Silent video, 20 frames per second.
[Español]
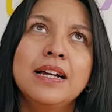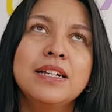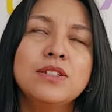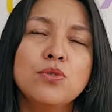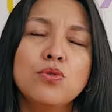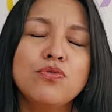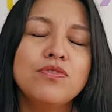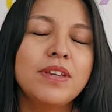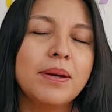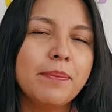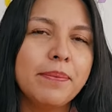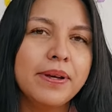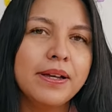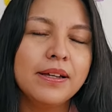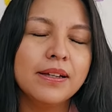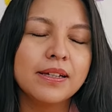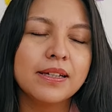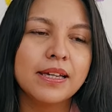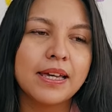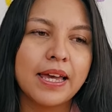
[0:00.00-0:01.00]
Es un
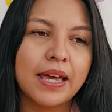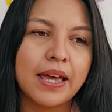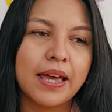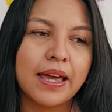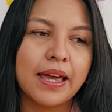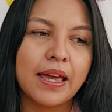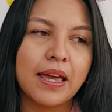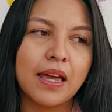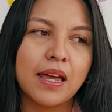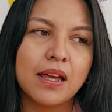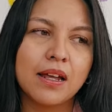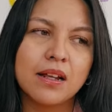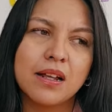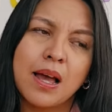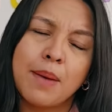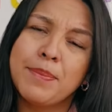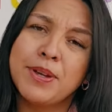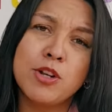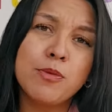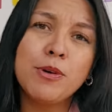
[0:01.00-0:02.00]
tema que
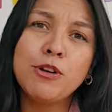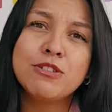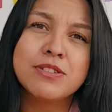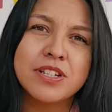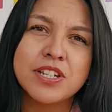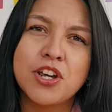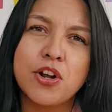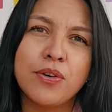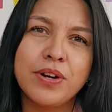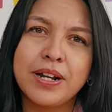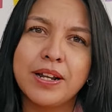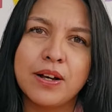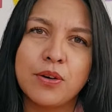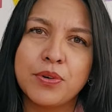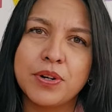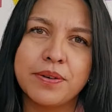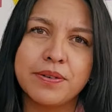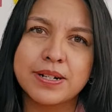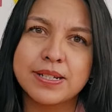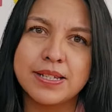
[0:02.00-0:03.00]
a mí no me lo enseñaron en la
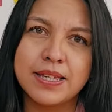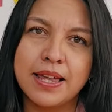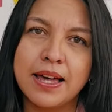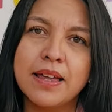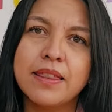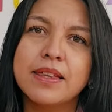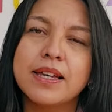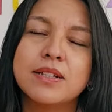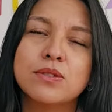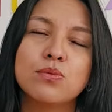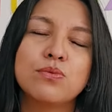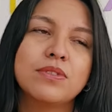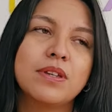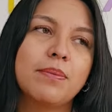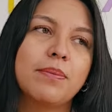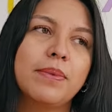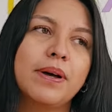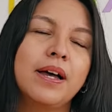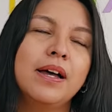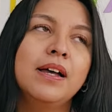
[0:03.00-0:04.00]
universidad, es un
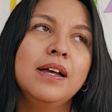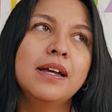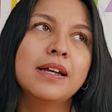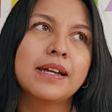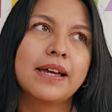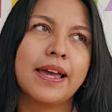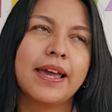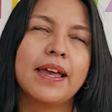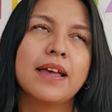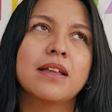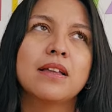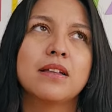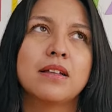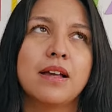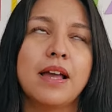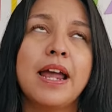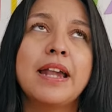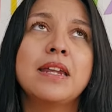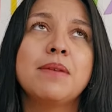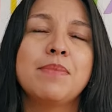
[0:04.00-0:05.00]
tema
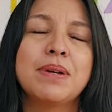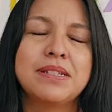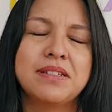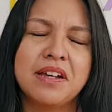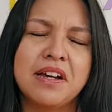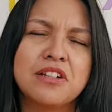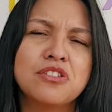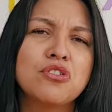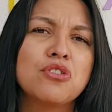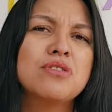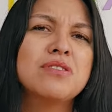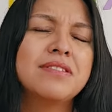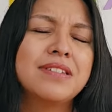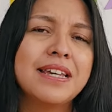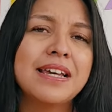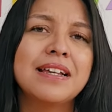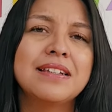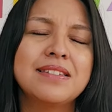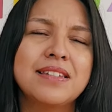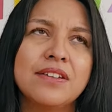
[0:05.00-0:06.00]
que en investigación
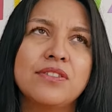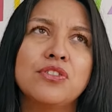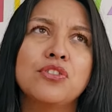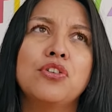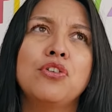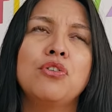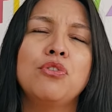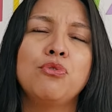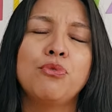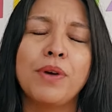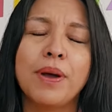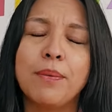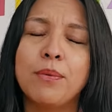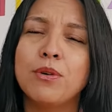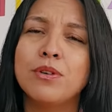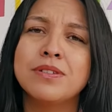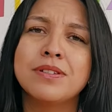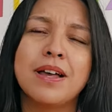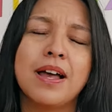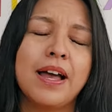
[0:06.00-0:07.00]
sigue siendo
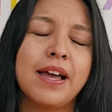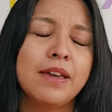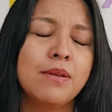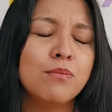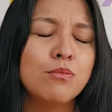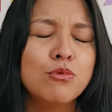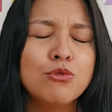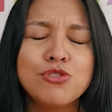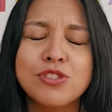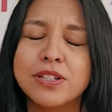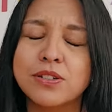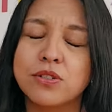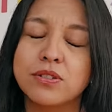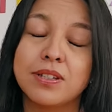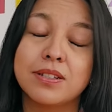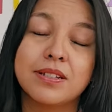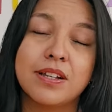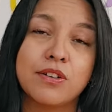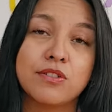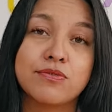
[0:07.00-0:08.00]
nuevo, hay muchas
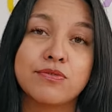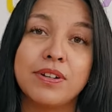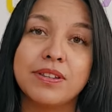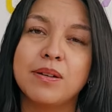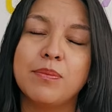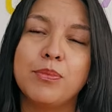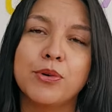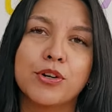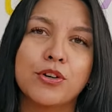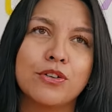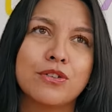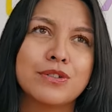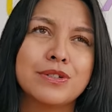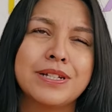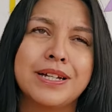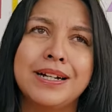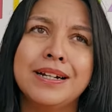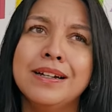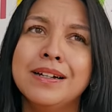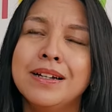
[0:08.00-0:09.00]
cosas que nos faltan por
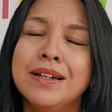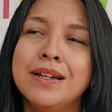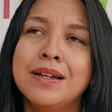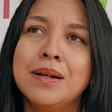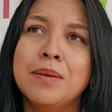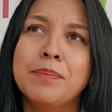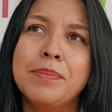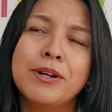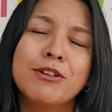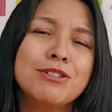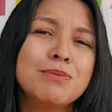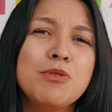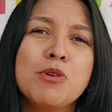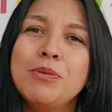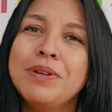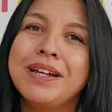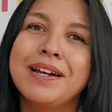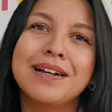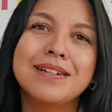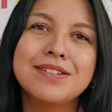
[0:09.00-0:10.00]
conocer, pero es
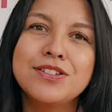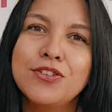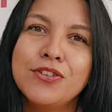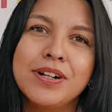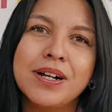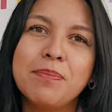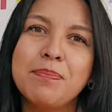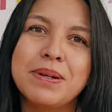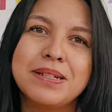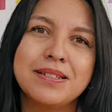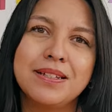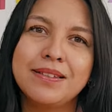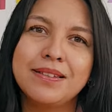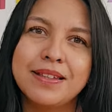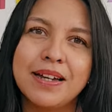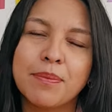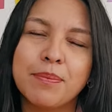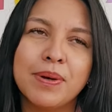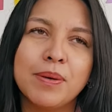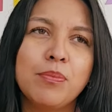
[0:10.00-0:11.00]
mi obligación
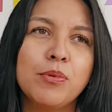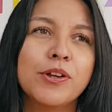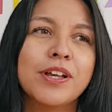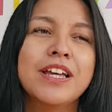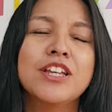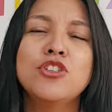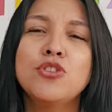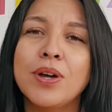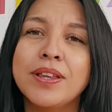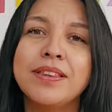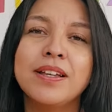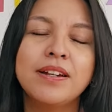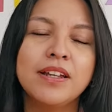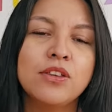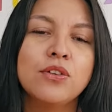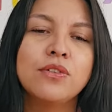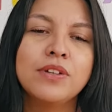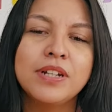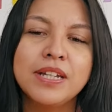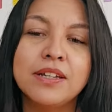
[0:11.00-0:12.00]
capacitarme porque yo he
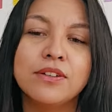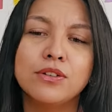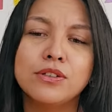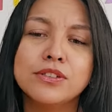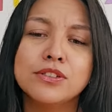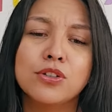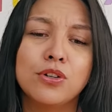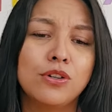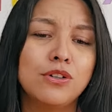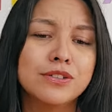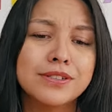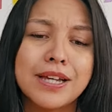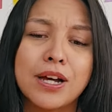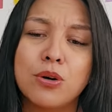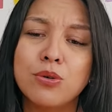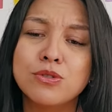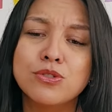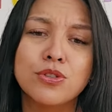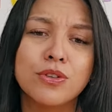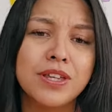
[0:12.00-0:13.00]
tenido niños con los que
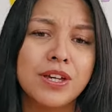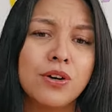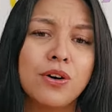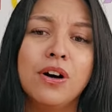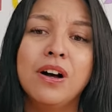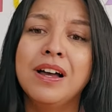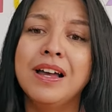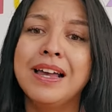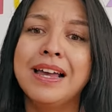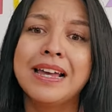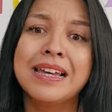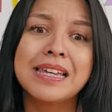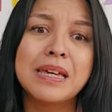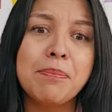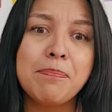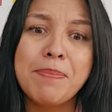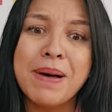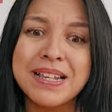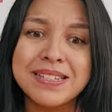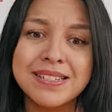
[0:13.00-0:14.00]
justo digo,
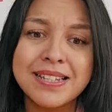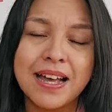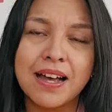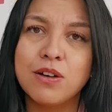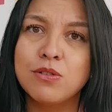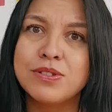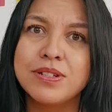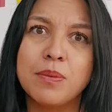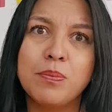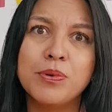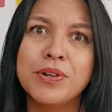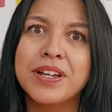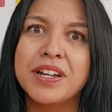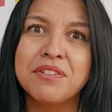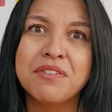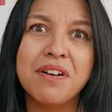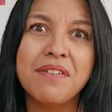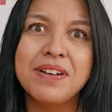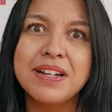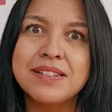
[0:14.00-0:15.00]
¿qué pasa? O sea, ¿por
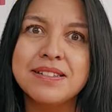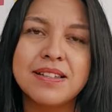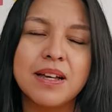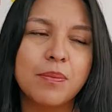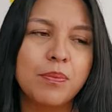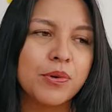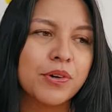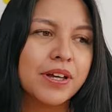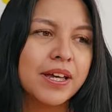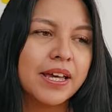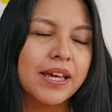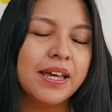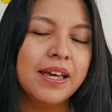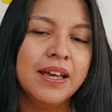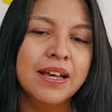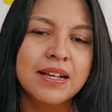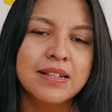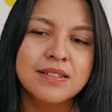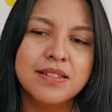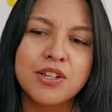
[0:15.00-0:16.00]
qué no avanza? ¿Por
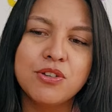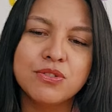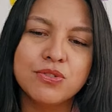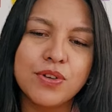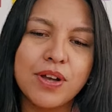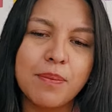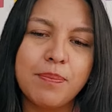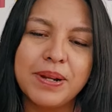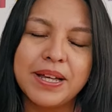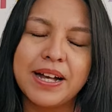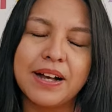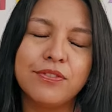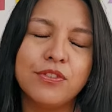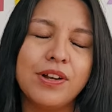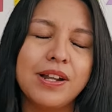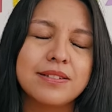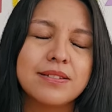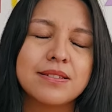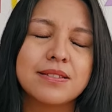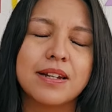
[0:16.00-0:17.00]
qué si yo estoy
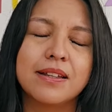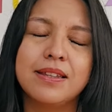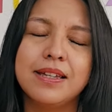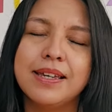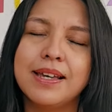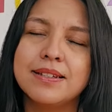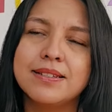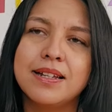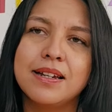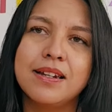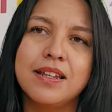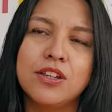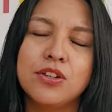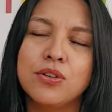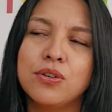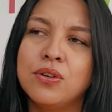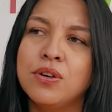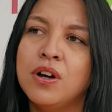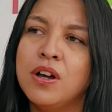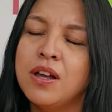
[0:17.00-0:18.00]
aplicando las estrategias del
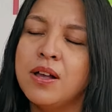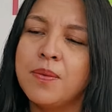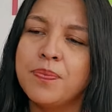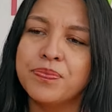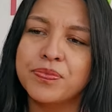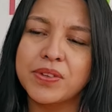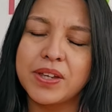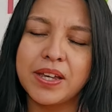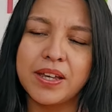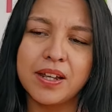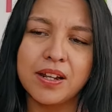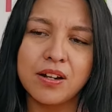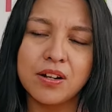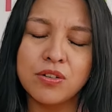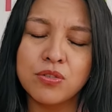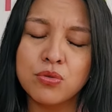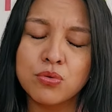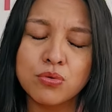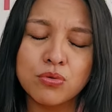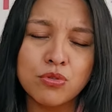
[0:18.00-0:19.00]
niño
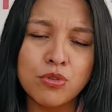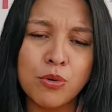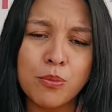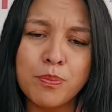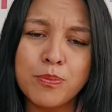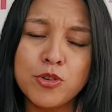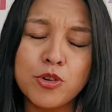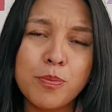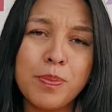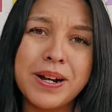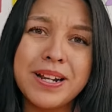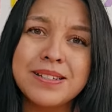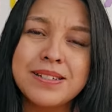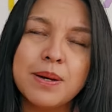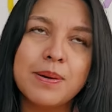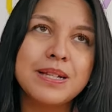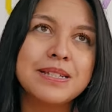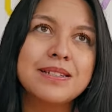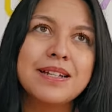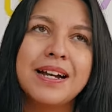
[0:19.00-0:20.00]
eh, no, no
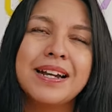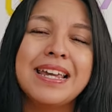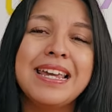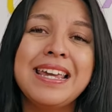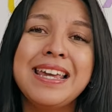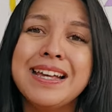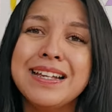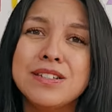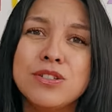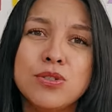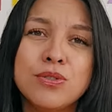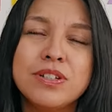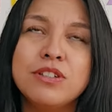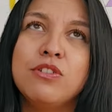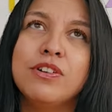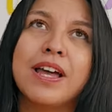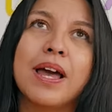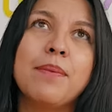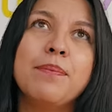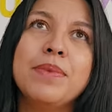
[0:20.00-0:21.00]
parece avanzar? Y eso es
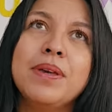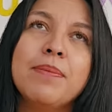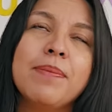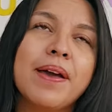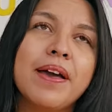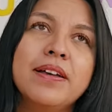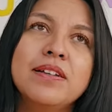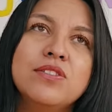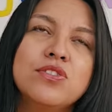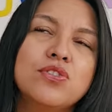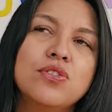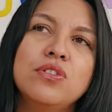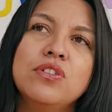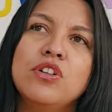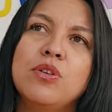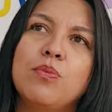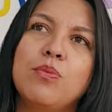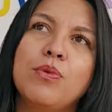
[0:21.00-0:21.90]
lo que a mí me ha hecho